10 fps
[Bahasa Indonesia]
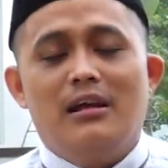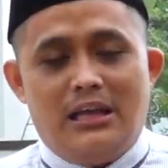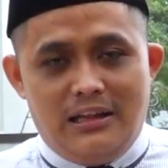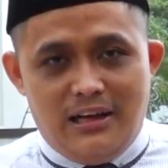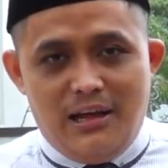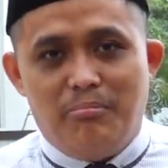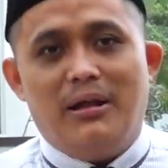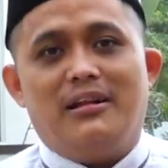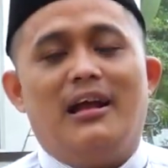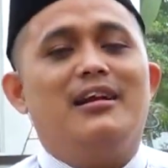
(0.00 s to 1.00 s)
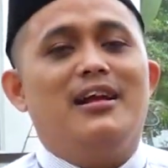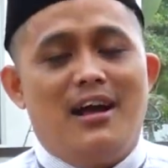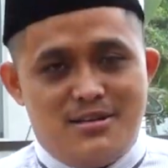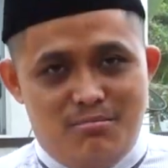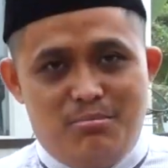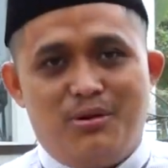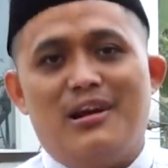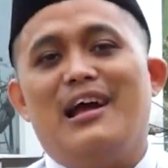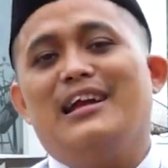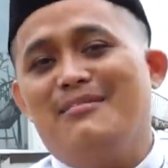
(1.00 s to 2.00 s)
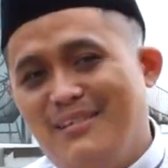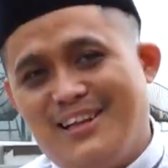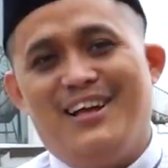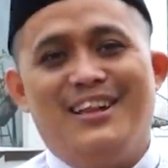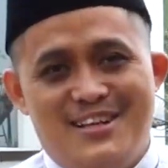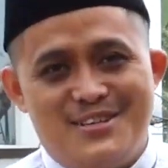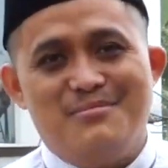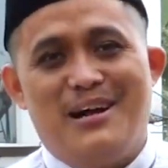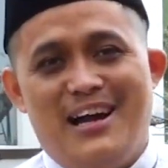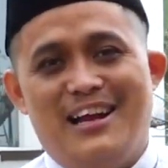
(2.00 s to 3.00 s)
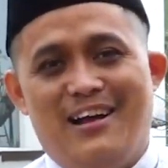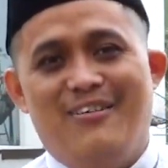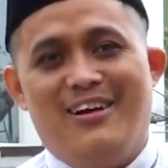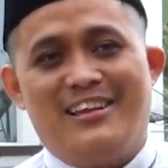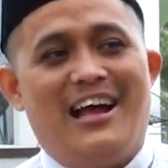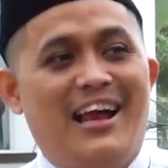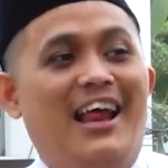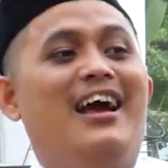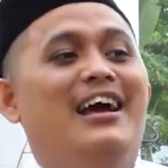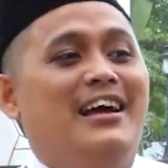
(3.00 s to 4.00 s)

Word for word: kita dapatkan dengan sempurna di mata Allah Subhanahu wa taala.